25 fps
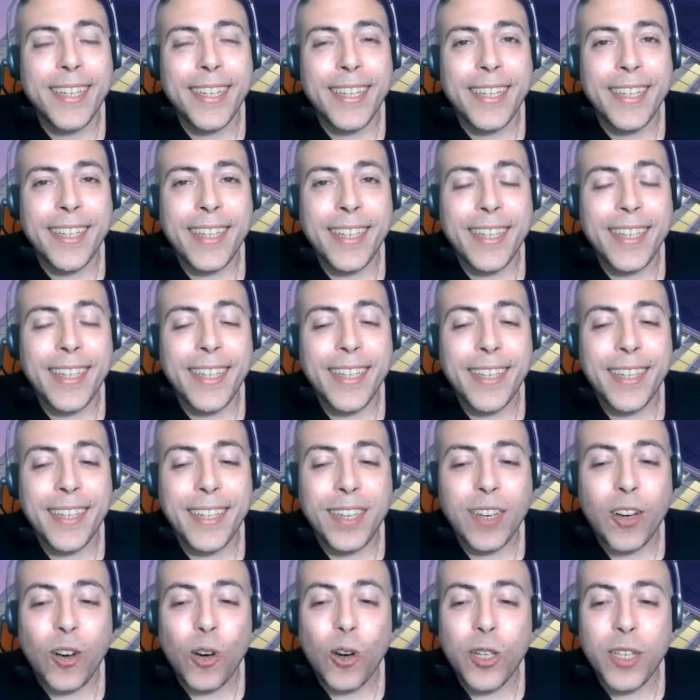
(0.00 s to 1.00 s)
y
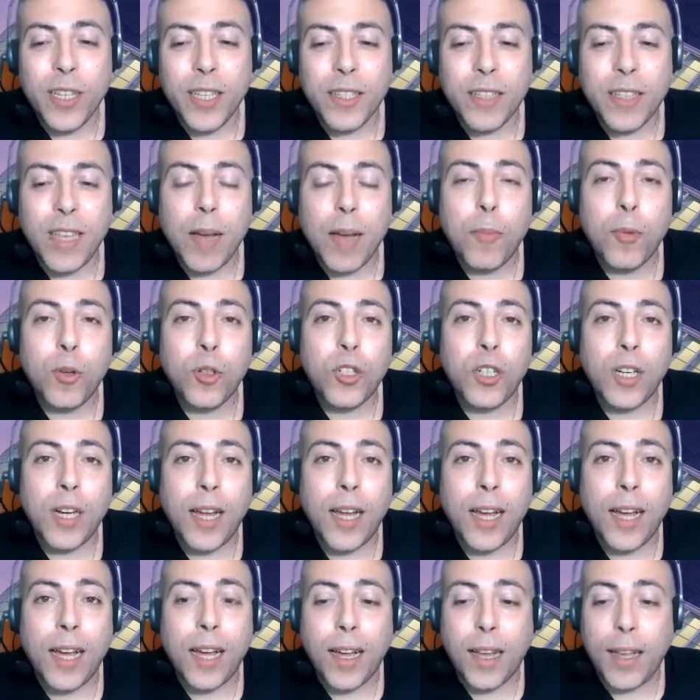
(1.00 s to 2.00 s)
hoy estamos
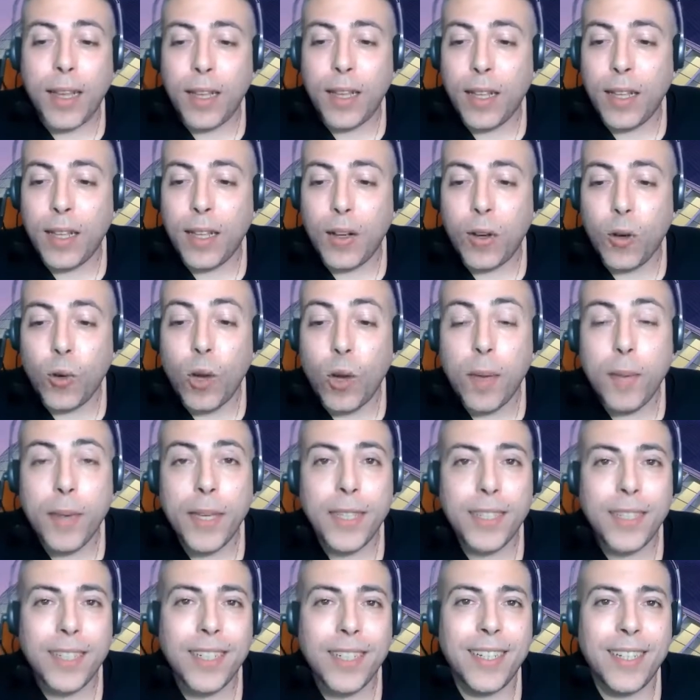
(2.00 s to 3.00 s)
a
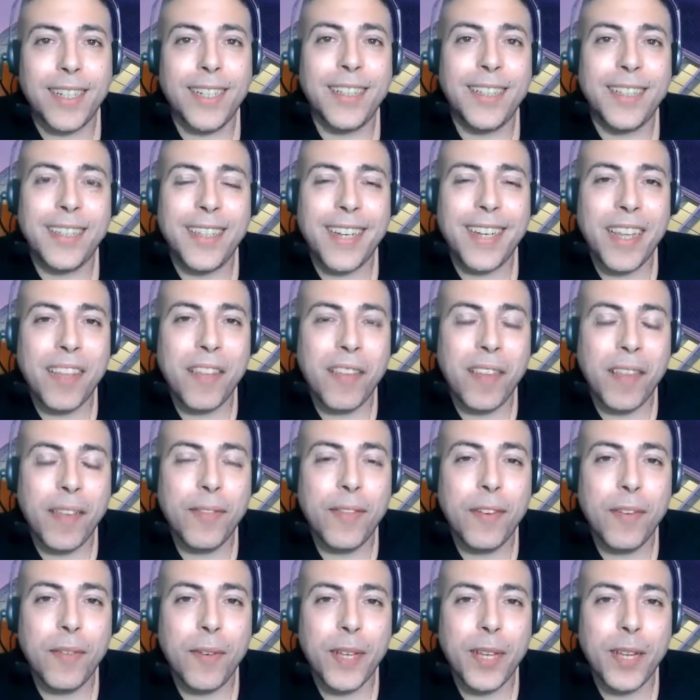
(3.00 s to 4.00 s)
jueves 13 de
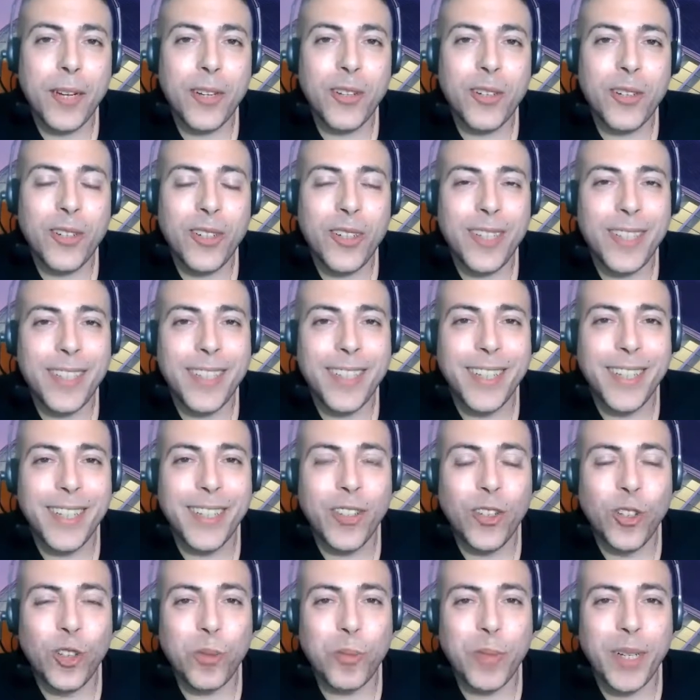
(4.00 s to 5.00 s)
febrero del
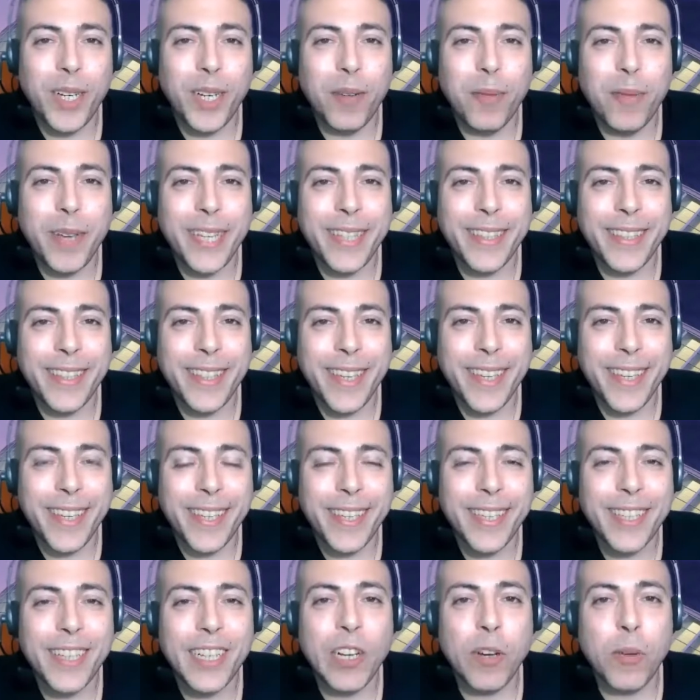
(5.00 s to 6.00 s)
2020.
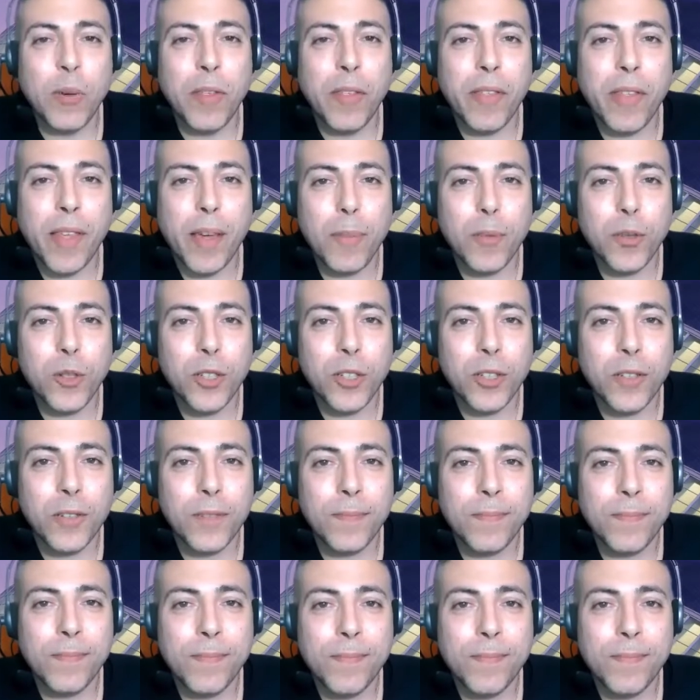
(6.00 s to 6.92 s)
Comenzamos.